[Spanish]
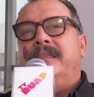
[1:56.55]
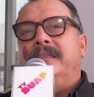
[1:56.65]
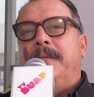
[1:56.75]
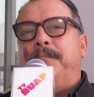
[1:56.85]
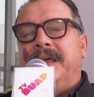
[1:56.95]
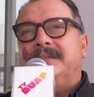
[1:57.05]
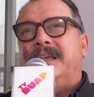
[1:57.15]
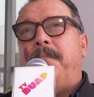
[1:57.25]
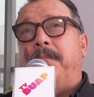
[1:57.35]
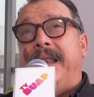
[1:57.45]
de
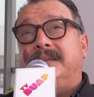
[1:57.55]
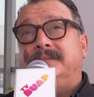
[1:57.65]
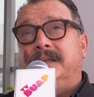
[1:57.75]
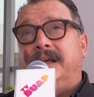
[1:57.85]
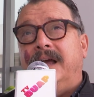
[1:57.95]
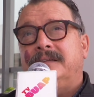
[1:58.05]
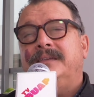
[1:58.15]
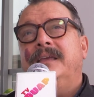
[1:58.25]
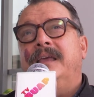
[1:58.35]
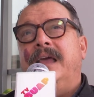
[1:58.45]
piezas plásticas
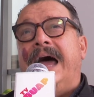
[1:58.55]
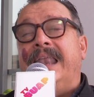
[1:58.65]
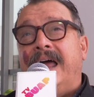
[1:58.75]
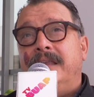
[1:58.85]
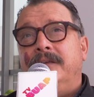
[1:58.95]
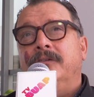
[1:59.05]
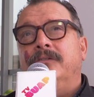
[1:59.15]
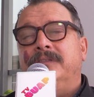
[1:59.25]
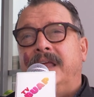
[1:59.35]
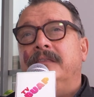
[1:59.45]
al año
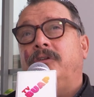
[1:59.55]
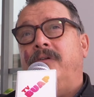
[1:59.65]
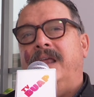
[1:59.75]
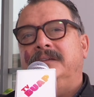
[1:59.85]
dentro de la